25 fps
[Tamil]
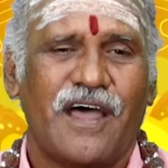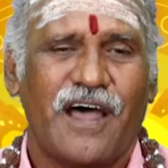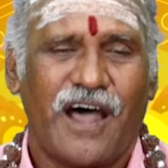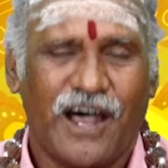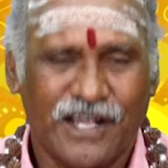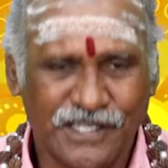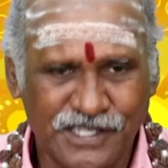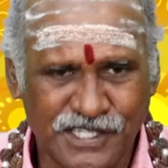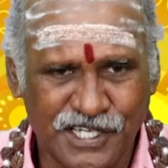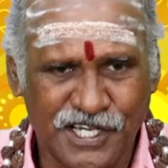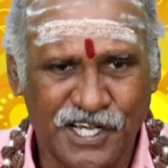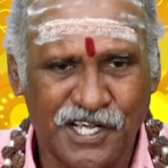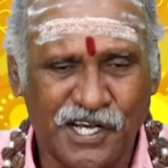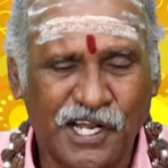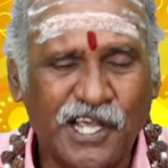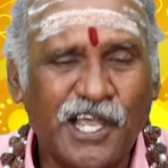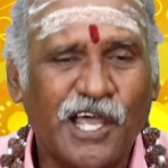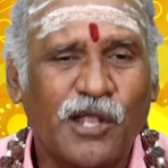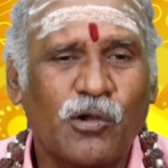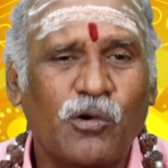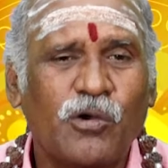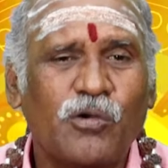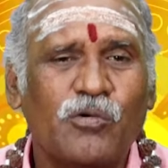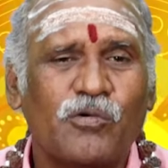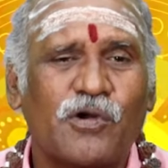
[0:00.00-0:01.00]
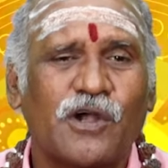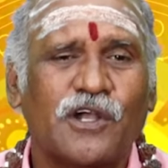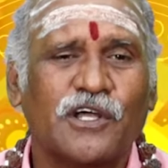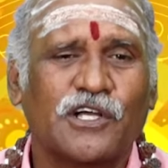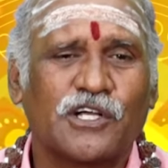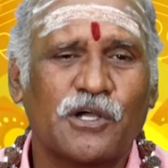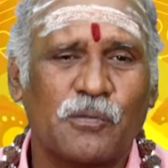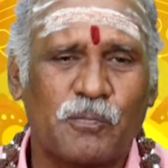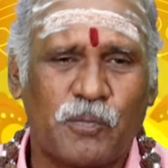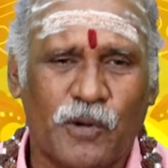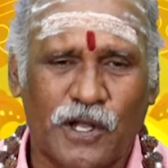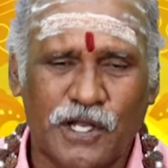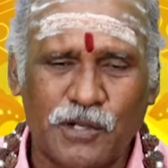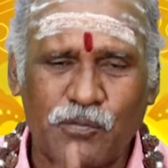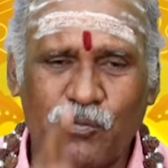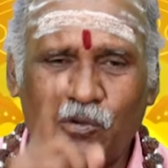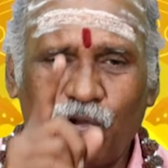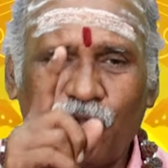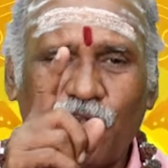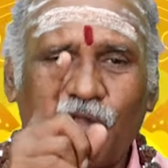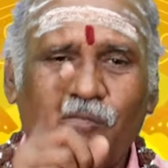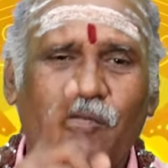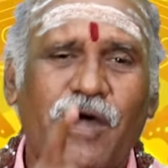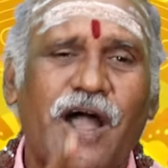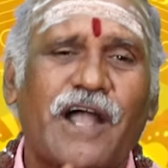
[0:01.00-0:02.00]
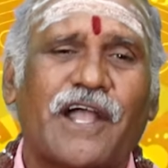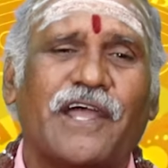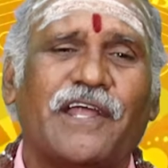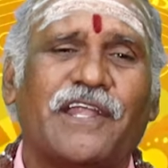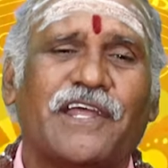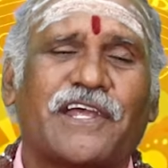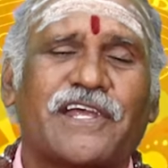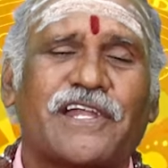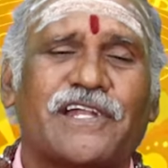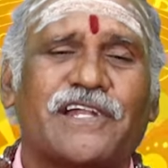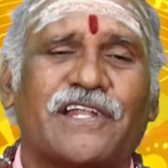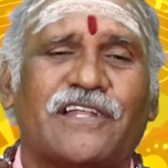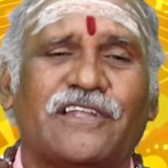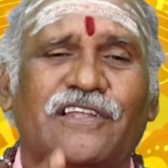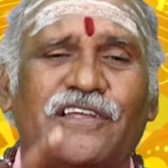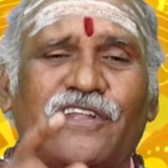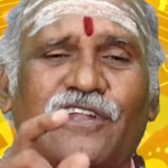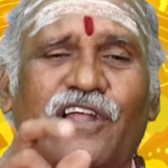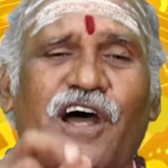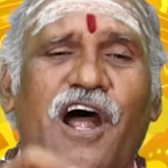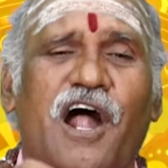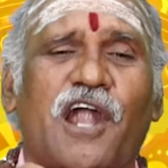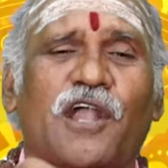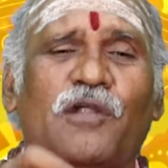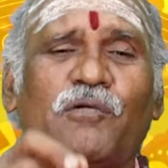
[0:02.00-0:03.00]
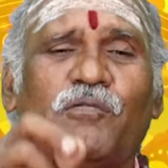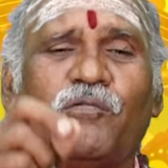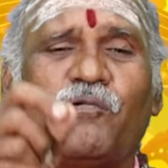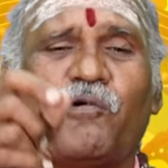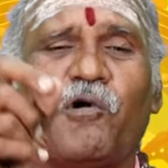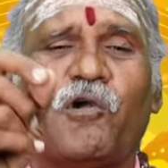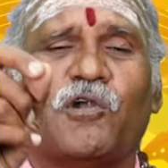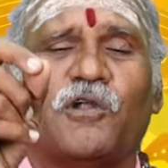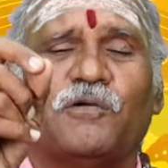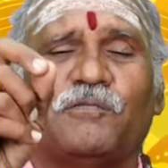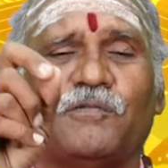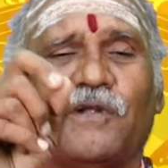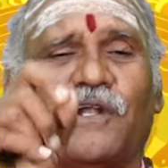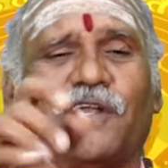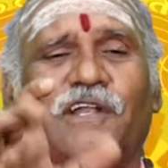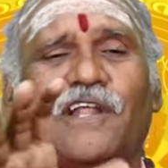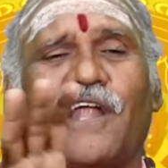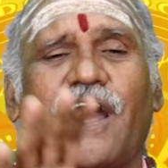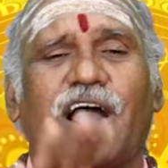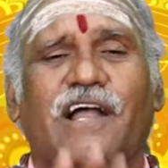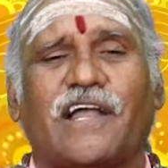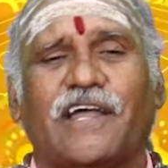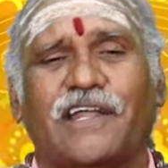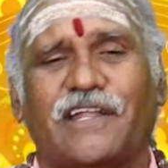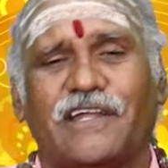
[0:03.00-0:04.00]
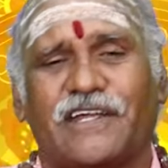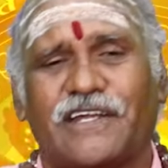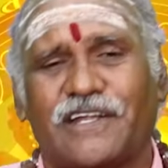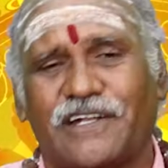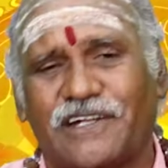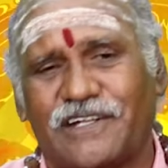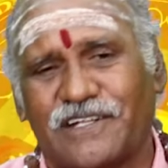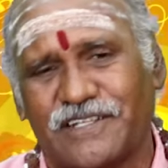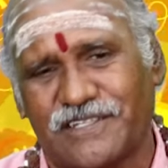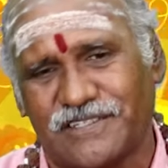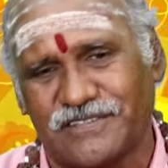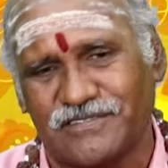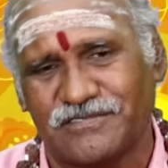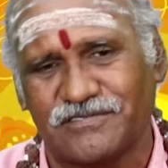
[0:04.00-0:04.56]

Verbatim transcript: அந்த இறையருள் உங்களுக்கு பரிபூர்ணமாக இருக்கின்றது நாளும் கோளும் நன்றாக இருக்கின்றது